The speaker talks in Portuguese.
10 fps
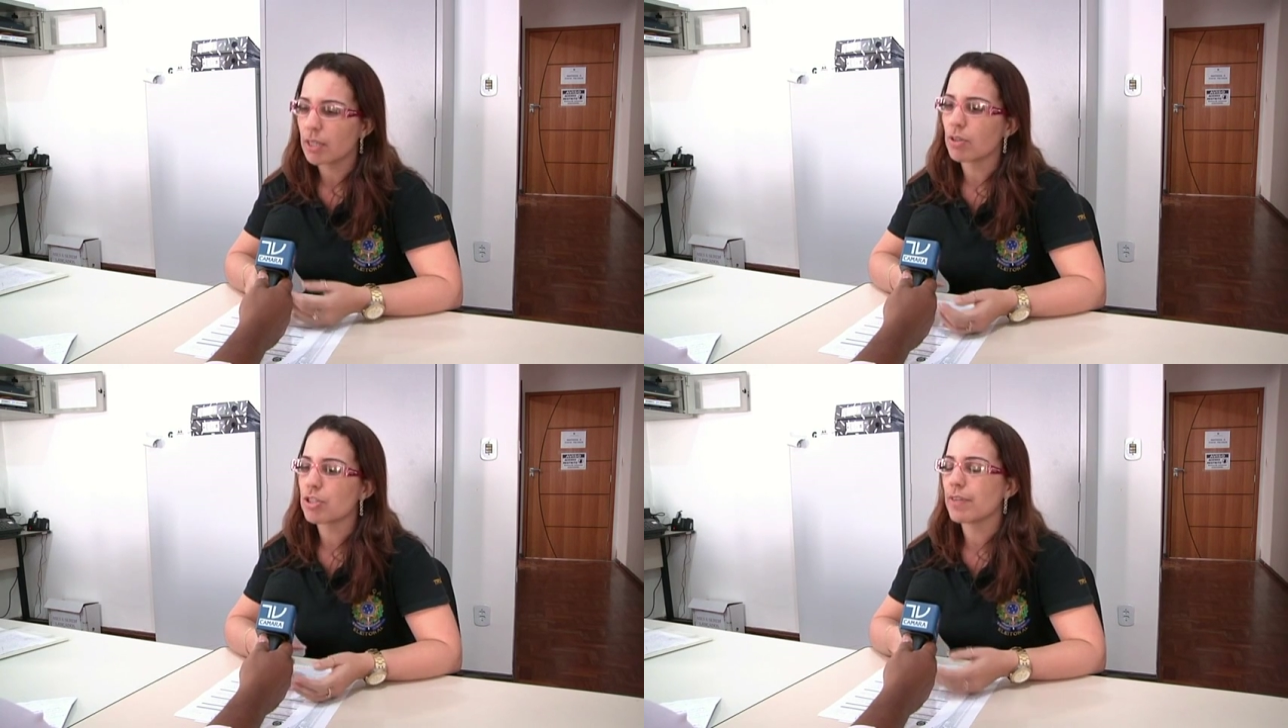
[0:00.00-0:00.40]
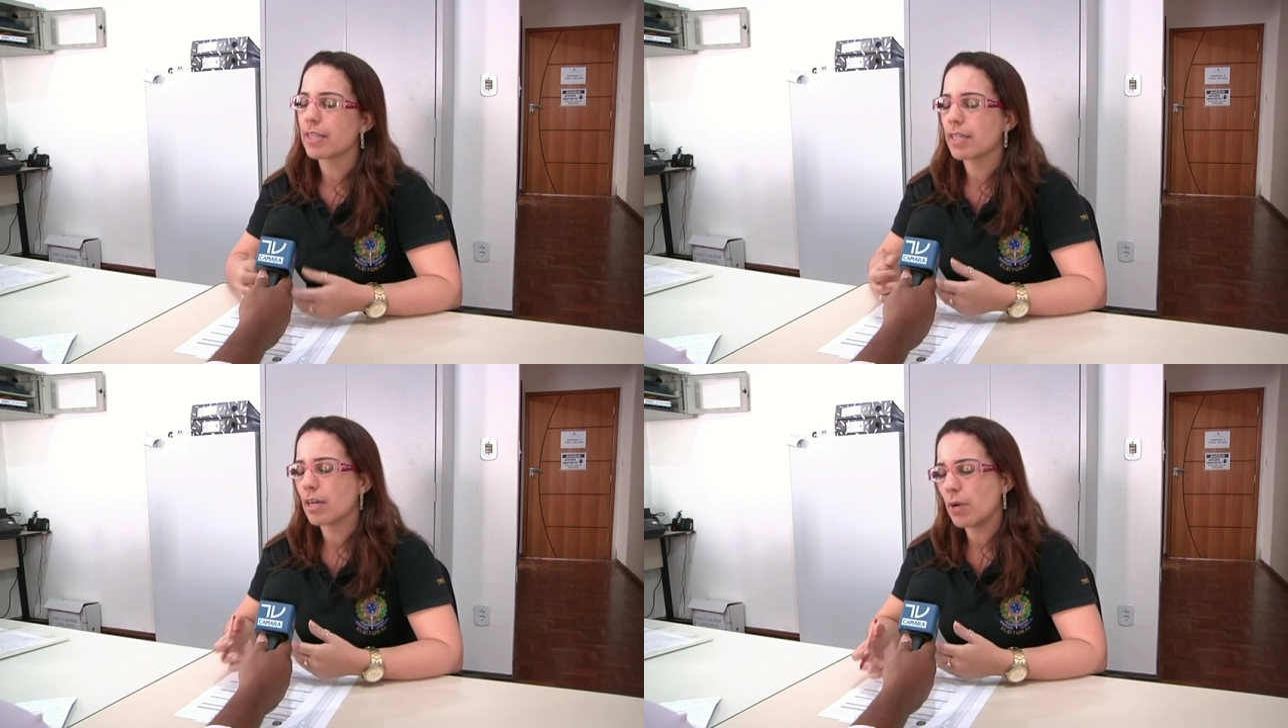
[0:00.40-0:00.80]
Então a gente
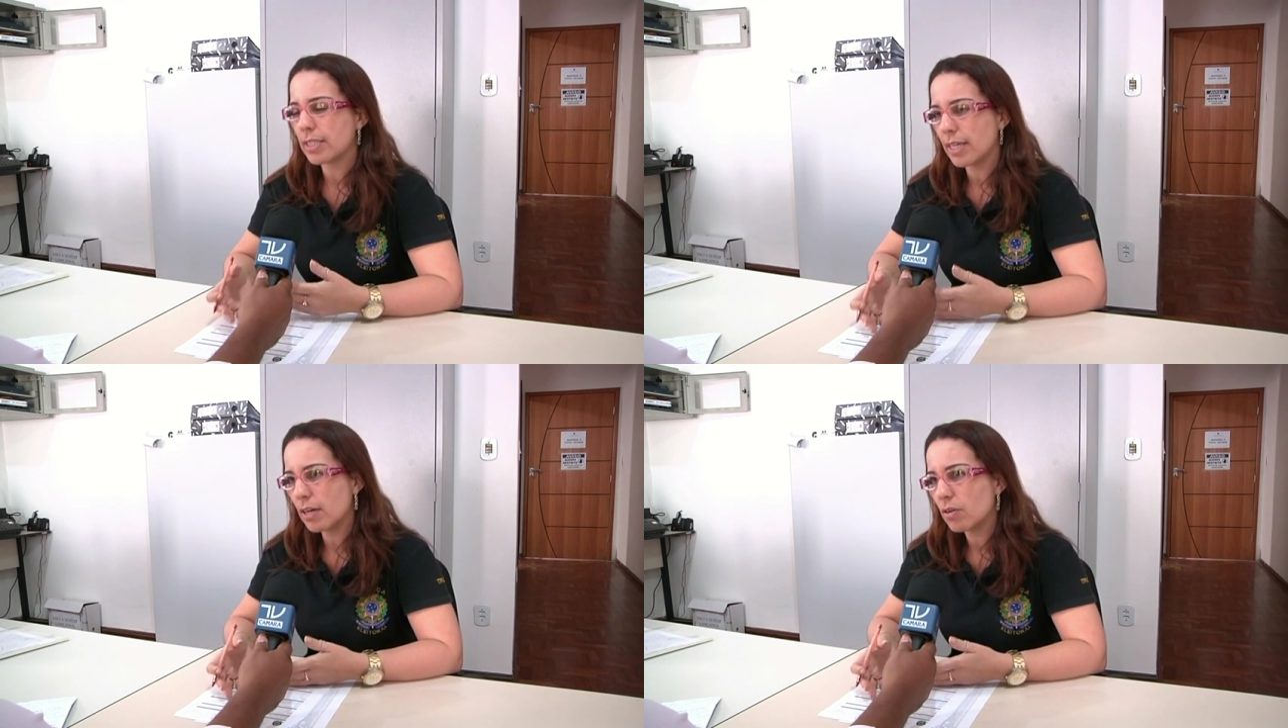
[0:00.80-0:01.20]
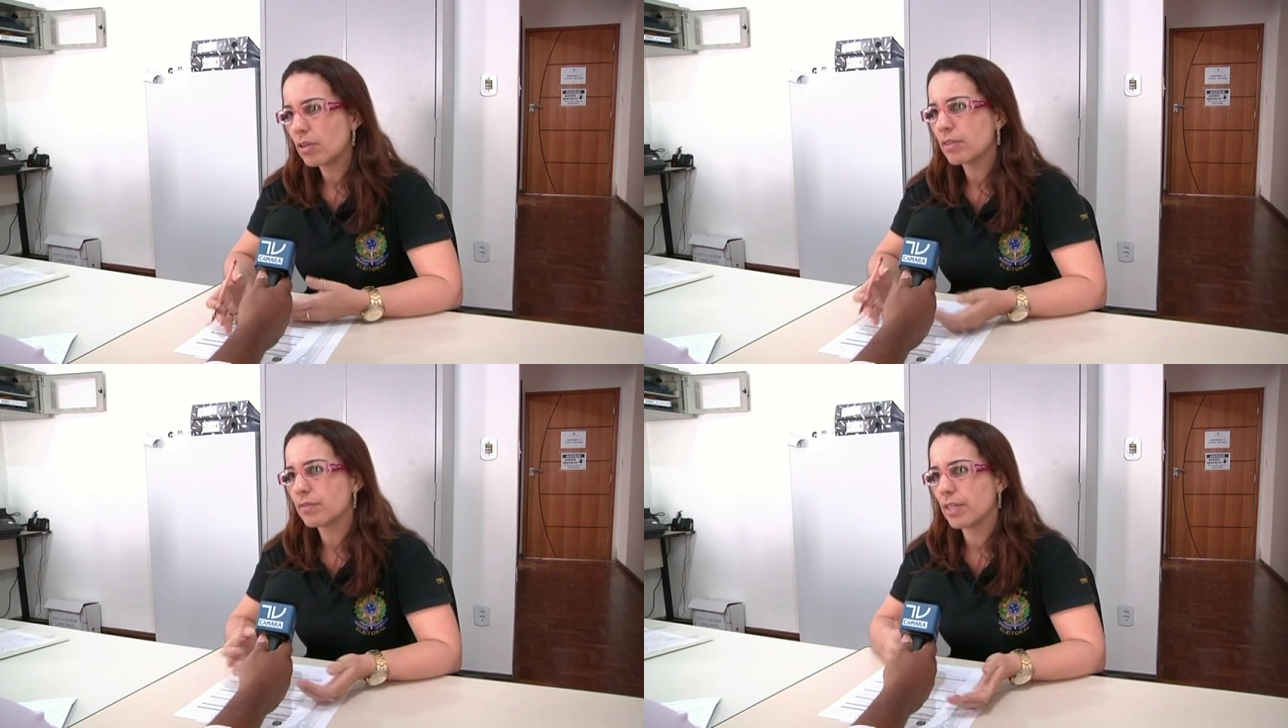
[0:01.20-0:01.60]
vai ter que aguardar
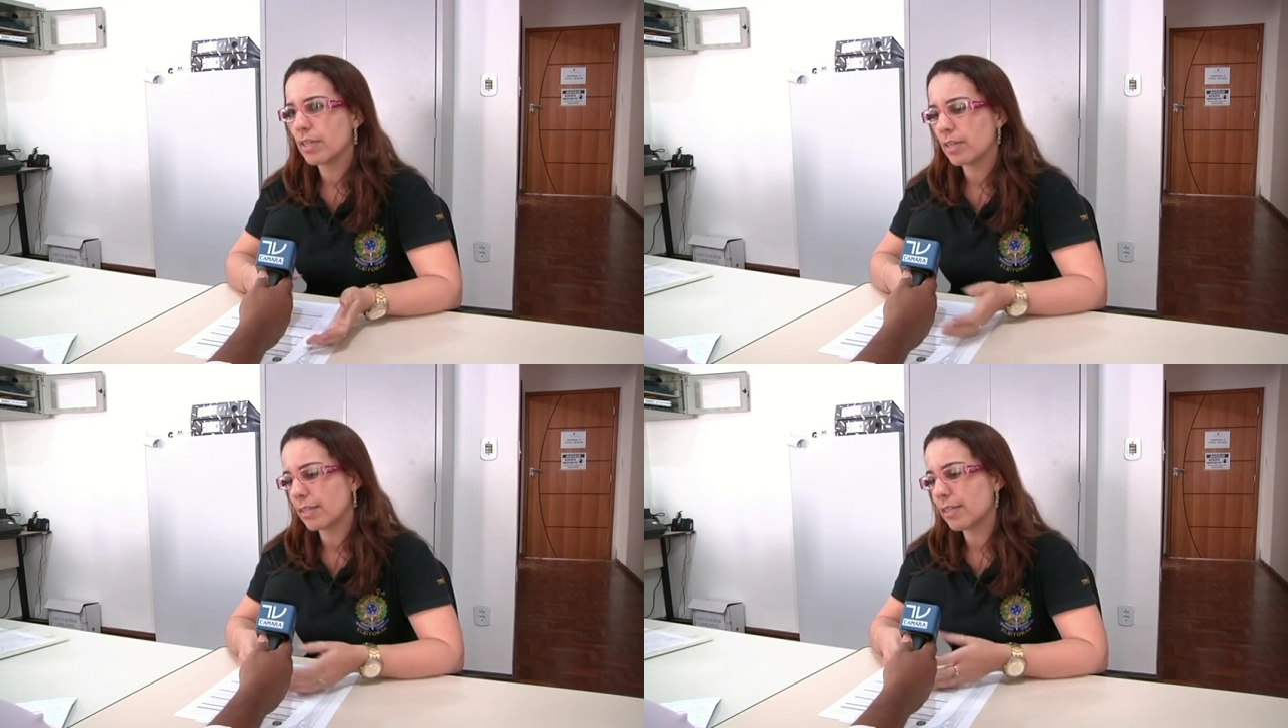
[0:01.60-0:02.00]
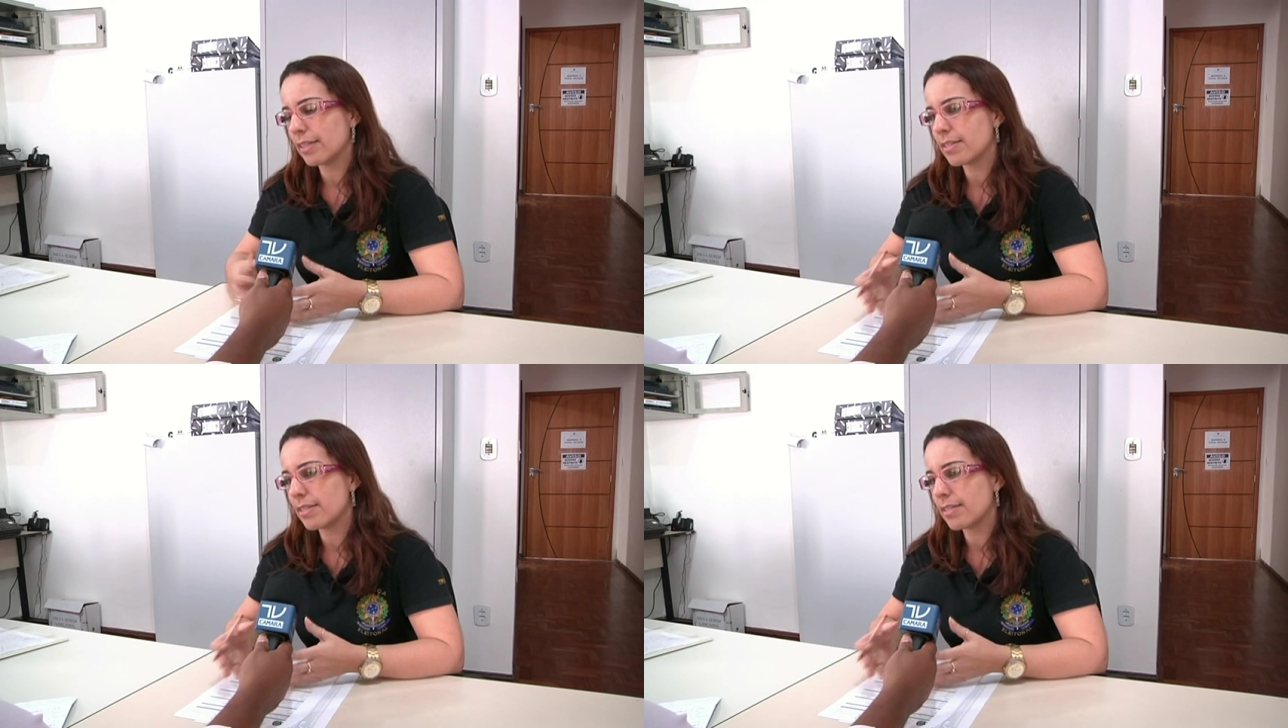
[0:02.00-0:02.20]
agora é, a,